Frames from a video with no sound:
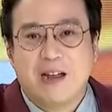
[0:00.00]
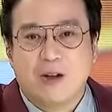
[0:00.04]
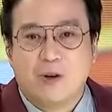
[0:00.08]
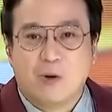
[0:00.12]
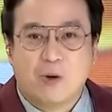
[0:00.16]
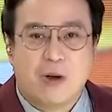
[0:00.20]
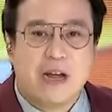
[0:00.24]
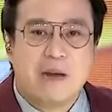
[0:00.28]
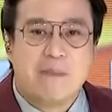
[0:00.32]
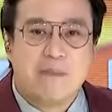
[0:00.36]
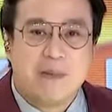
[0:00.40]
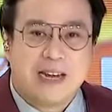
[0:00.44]

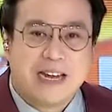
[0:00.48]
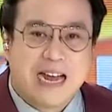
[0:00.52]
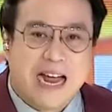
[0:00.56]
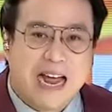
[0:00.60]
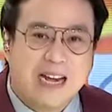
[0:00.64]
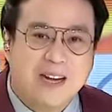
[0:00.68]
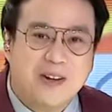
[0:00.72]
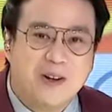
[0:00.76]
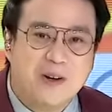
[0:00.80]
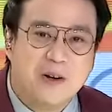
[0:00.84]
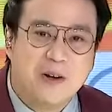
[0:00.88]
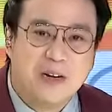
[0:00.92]

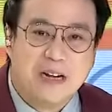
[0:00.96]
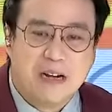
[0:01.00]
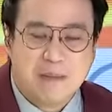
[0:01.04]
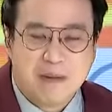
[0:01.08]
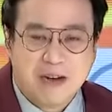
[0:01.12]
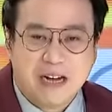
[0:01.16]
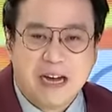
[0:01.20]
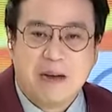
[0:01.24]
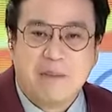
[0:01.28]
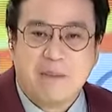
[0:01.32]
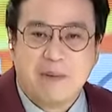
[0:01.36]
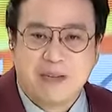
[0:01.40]
kwalipikado na
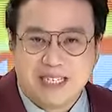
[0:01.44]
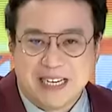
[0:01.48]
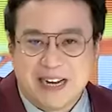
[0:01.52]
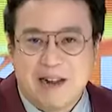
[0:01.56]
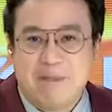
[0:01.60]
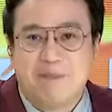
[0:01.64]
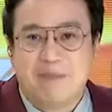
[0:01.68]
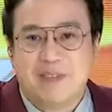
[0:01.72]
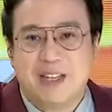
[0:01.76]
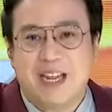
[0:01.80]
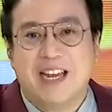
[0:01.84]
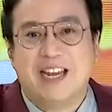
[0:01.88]
maging
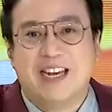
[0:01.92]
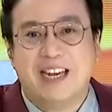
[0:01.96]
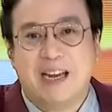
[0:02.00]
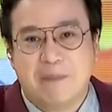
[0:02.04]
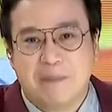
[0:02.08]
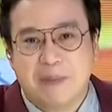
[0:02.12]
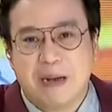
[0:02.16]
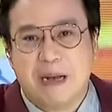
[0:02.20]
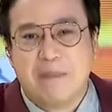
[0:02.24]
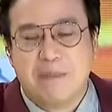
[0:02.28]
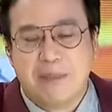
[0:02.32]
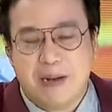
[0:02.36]
presidente ng
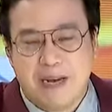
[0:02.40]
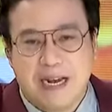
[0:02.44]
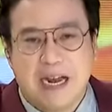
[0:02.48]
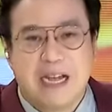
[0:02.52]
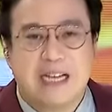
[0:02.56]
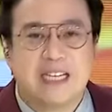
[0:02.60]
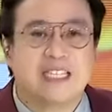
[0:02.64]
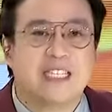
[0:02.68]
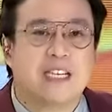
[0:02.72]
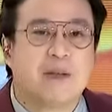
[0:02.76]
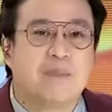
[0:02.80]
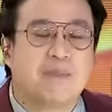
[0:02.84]

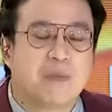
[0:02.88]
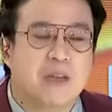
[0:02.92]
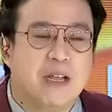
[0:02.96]
Pilipinas.